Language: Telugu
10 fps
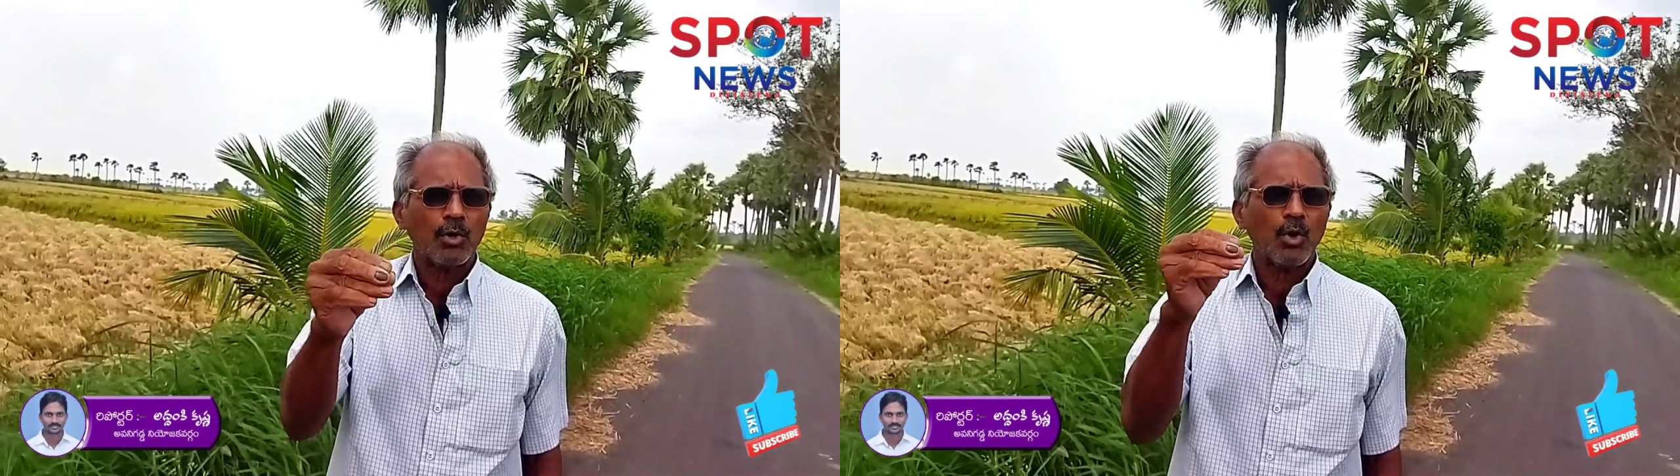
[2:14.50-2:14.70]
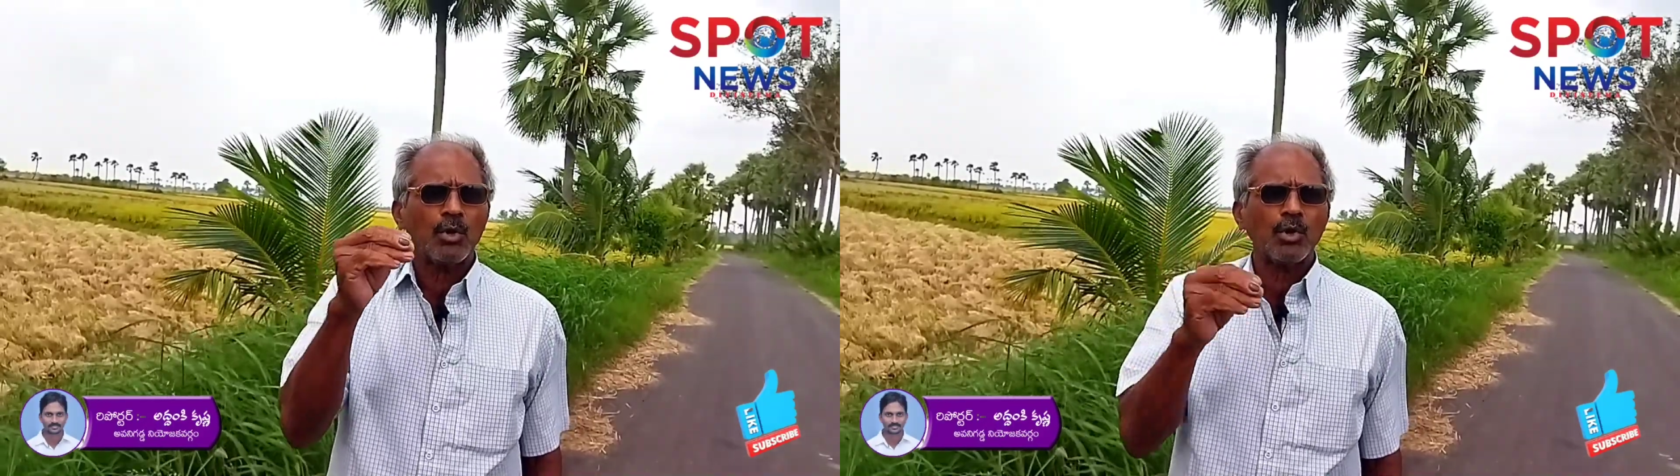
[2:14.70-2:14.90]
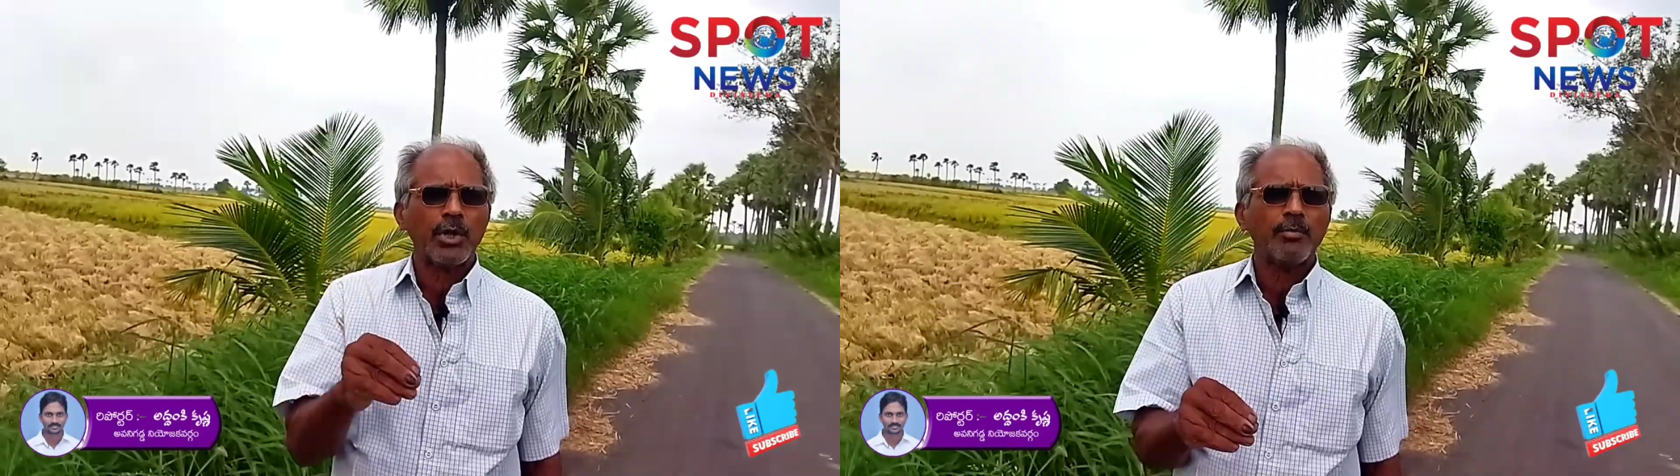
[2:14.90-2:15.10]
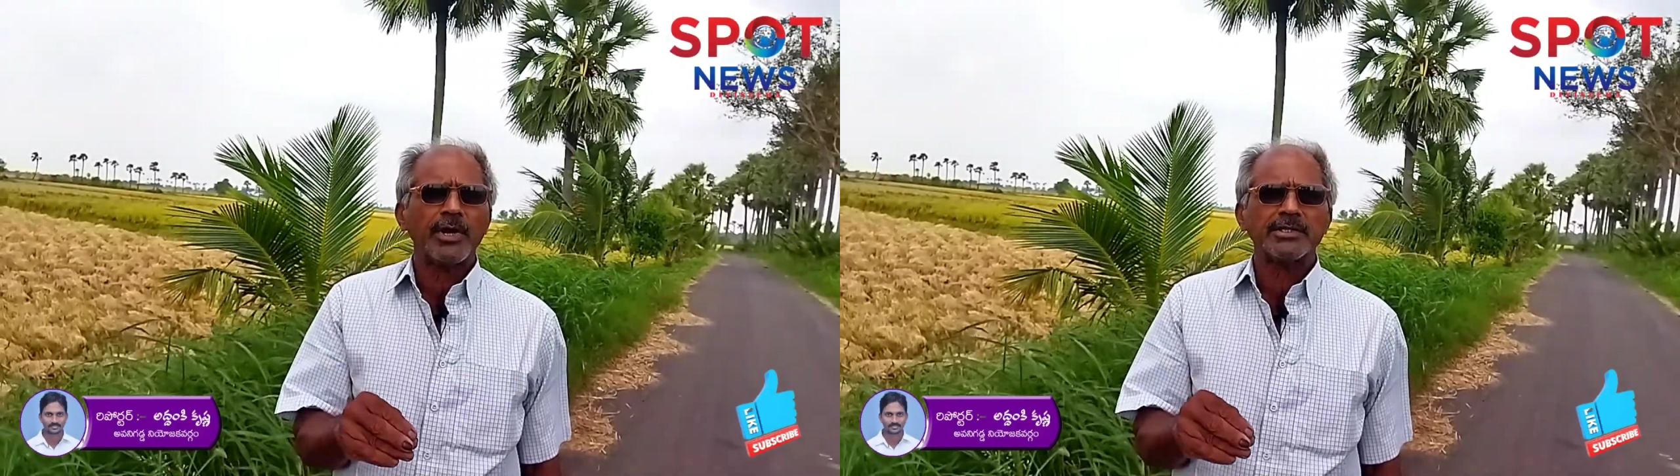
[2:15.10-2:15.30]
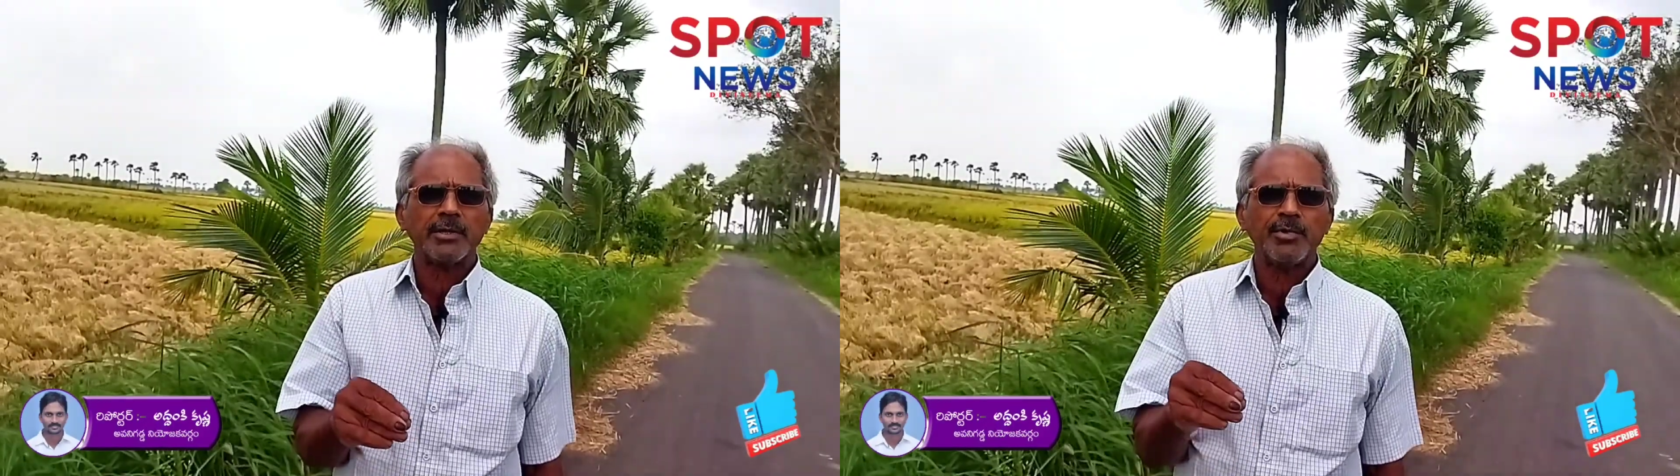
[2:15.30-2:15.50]
లోన్లకు
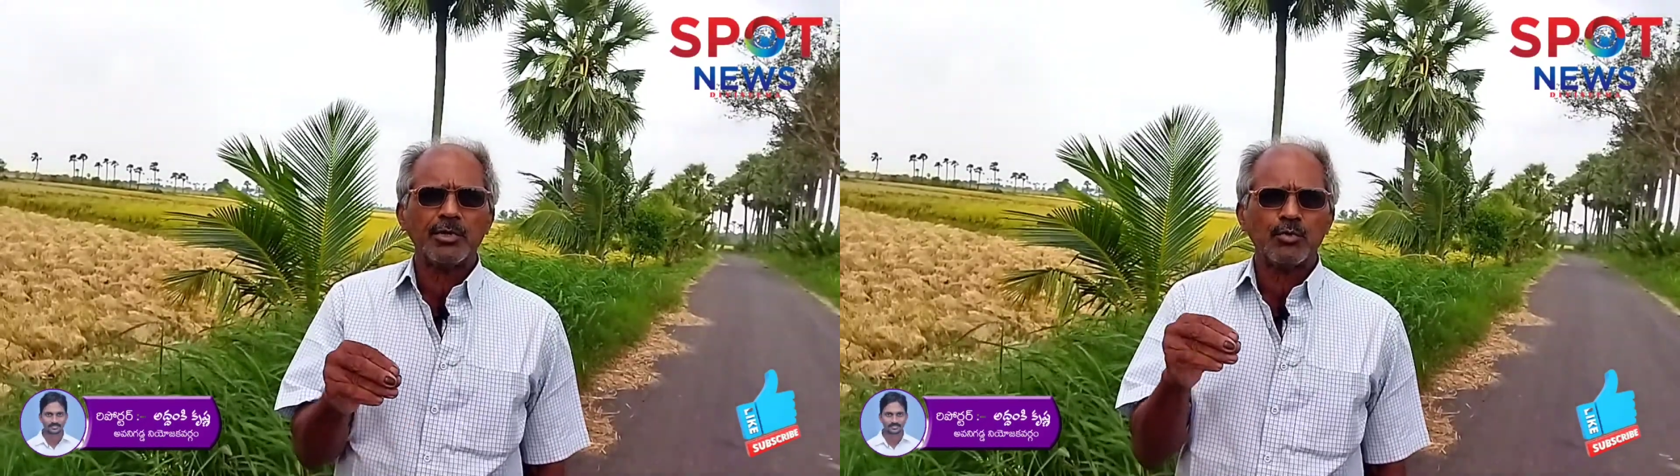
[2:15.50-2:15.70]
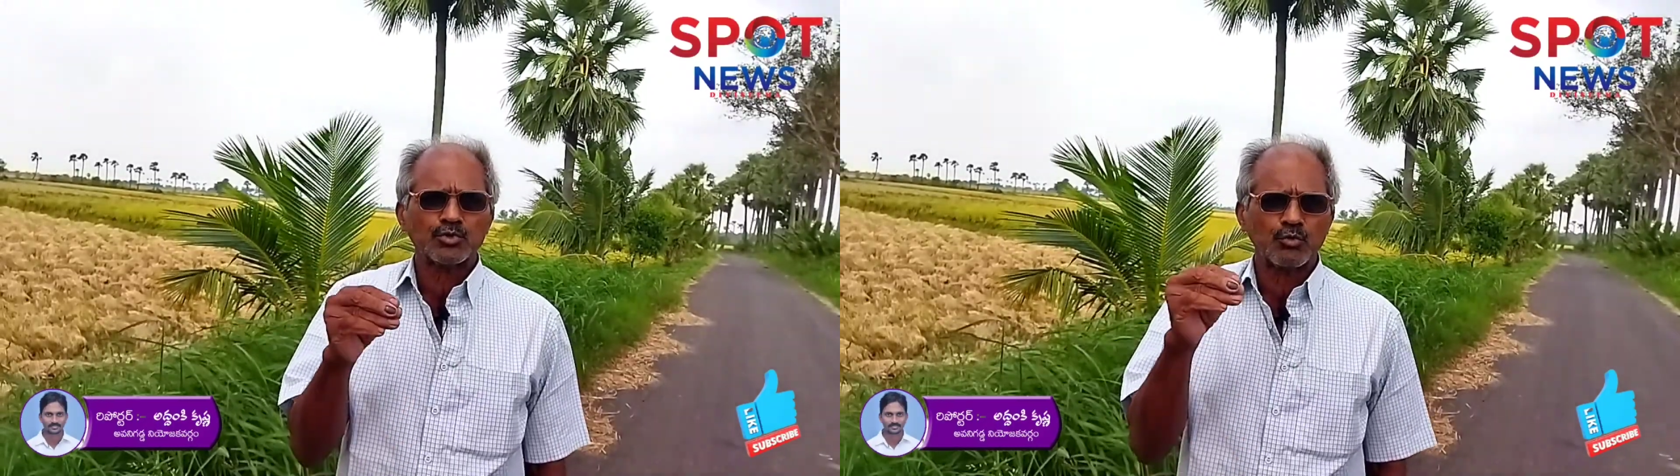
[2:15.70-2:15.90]
ఎవరైతే మీరు